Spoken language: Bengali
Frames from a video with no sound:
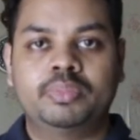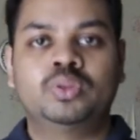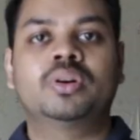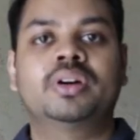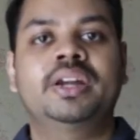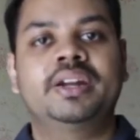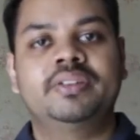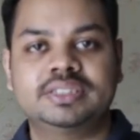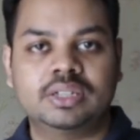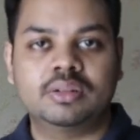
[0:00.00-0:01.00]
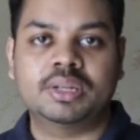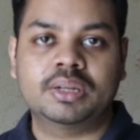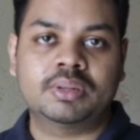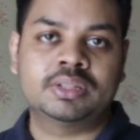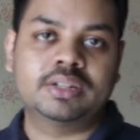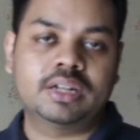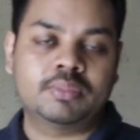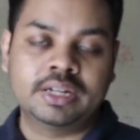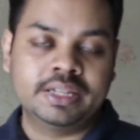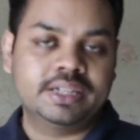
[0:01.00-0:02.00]
দোকানের অ্যাড্রেসটাও আমি আমাদের
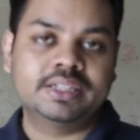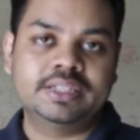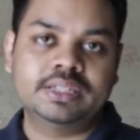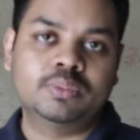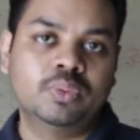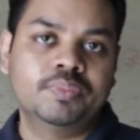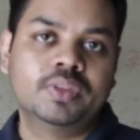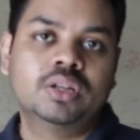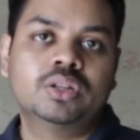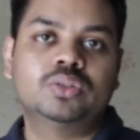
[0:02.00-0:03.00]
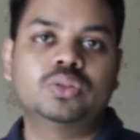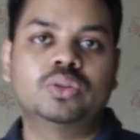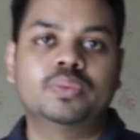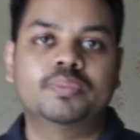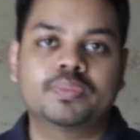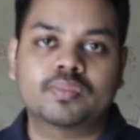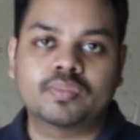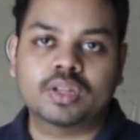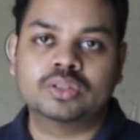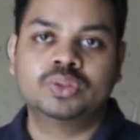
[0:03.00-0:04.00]
আমার লিঙ্কে দিয়ে দিব তো
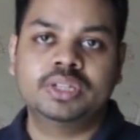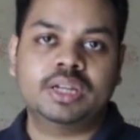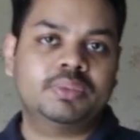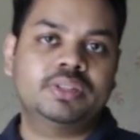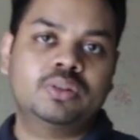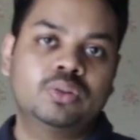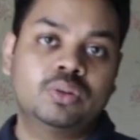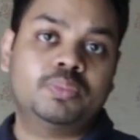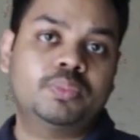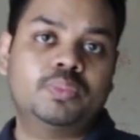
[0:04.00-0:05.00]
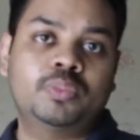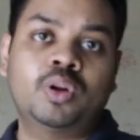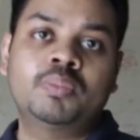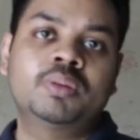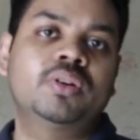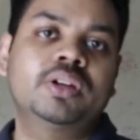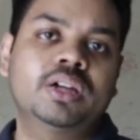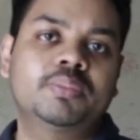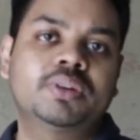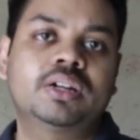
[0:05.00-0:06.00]
যদি আপনাদের কোনো প্রবলেম হয়
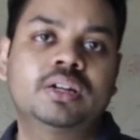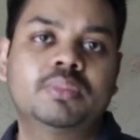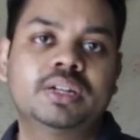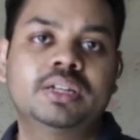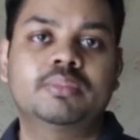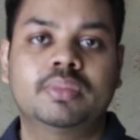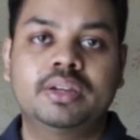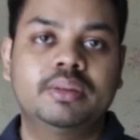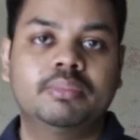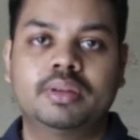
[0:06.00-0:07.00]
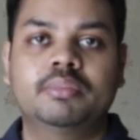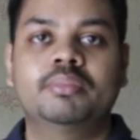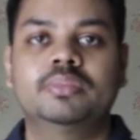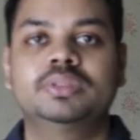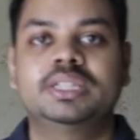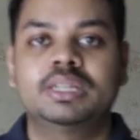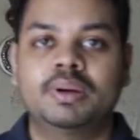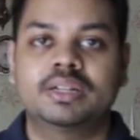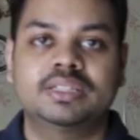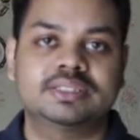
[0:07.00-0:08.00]
আপনারা মানে যেতে
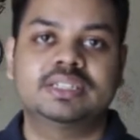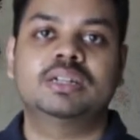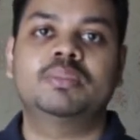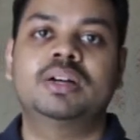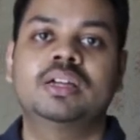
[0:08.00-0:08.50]
পারতেছেন না বা